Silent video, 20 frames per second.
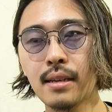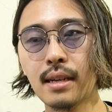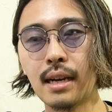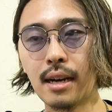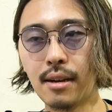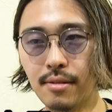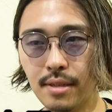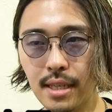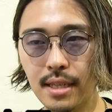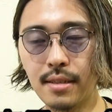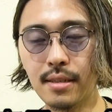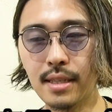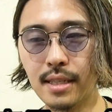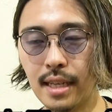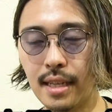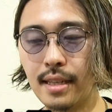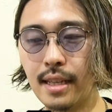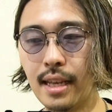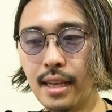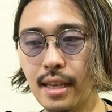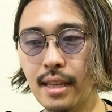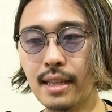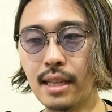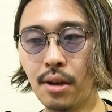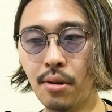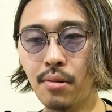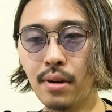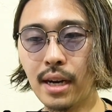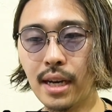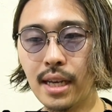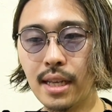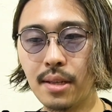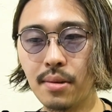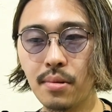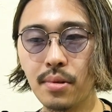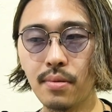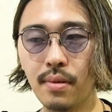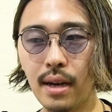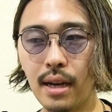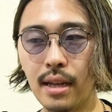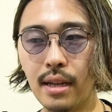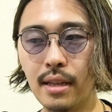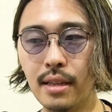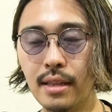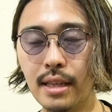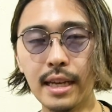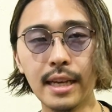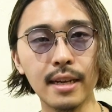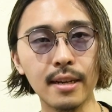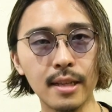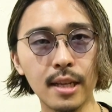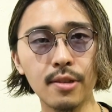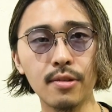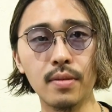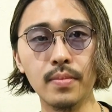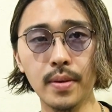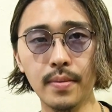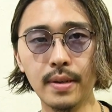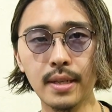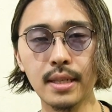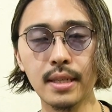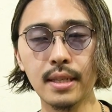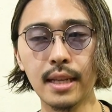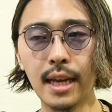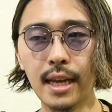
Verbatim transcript: 確実に絶対に行った方がいいってことはないかなと思います。